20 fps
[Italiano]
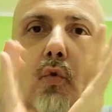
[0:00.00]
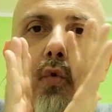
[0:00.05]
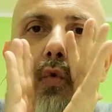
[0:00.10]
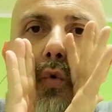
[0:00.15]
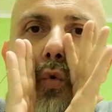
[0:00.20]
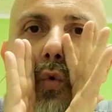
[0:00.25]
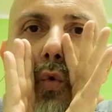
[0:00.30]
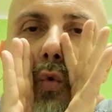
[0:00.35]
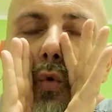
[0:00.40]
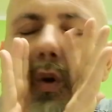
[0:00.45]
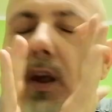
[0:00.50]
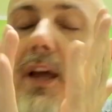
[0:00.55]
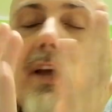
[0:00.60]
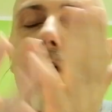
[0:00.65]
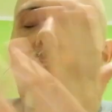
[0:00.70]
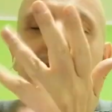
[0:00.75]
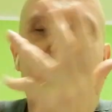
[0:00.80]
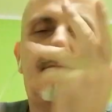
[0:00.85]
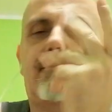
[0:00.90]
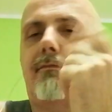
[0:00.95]
cool,
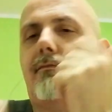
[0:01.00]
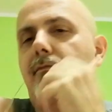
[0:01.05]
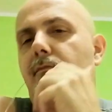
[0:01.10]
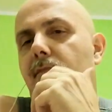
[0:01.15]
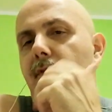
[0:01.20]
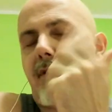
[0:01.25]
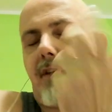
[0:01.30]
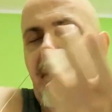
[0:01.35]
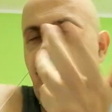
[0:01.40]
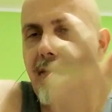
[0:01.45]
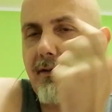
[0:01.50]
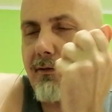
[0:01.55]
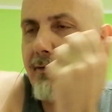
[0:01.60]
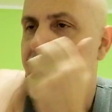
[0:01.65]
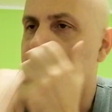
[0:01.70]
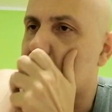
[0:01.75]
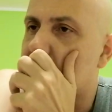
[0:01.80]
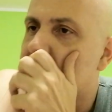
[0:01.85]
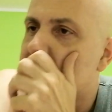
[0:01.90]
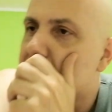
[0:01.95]
eh,
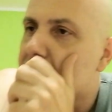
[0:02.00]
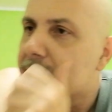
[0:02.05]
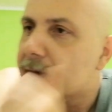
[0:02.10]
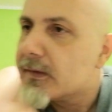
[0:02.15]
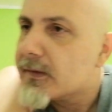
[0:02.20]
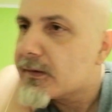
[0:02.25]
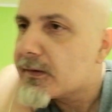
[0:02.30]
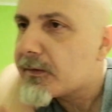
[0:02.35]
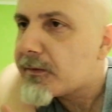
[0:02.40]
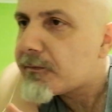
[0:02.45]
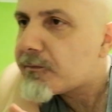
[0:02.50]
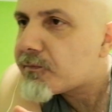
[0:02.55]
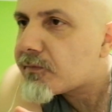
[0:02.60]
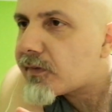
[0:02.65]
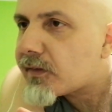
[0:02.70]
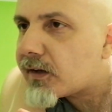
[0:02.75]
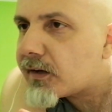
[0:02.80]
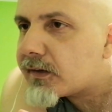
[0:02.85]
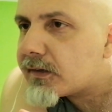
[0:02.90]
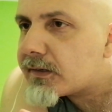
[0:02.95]
scherzo. So.
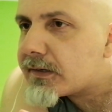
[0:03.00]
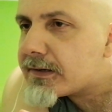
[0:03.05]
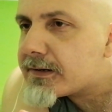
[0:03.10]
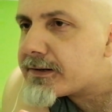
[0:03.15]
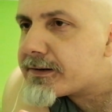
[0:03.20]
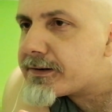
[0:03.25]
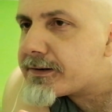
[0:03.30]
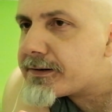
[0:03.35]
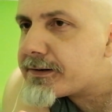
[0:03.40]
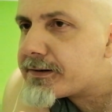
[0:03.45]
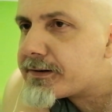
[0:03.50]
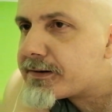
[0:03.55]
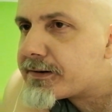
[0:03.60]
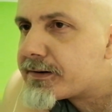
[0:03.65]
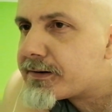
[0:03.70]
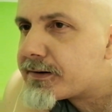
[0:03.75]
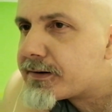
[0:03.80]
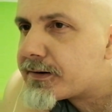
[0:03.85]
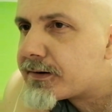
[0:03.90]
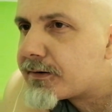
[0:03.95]

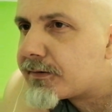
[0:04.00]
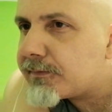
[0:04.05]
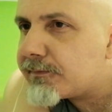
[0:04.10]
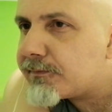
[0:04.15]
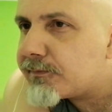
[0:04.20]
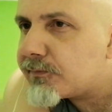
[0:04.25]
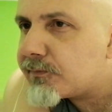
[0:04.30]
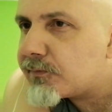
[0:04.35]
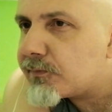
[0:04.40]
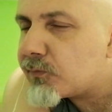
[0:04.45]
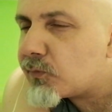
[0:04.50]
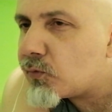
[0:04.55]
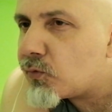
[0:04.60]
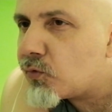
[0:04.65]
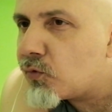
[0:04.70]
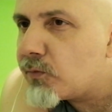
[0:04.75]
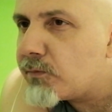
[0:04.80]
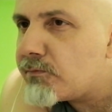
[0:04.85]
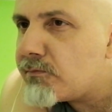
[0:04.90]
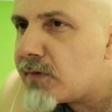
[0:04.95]
Uh,
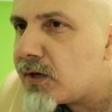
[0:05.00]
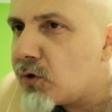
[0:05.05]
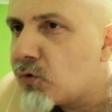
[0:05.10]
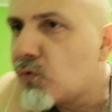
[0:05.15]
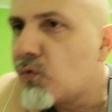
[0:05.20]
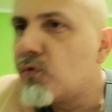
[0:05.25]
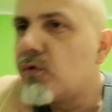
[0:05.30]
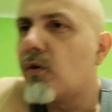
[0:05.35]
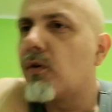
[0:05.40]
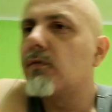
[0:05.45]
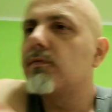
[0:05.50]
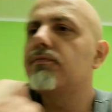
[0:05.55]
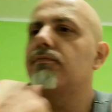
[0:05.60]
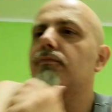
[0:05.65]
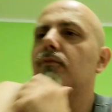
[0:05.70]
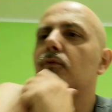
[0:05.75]
un minuto,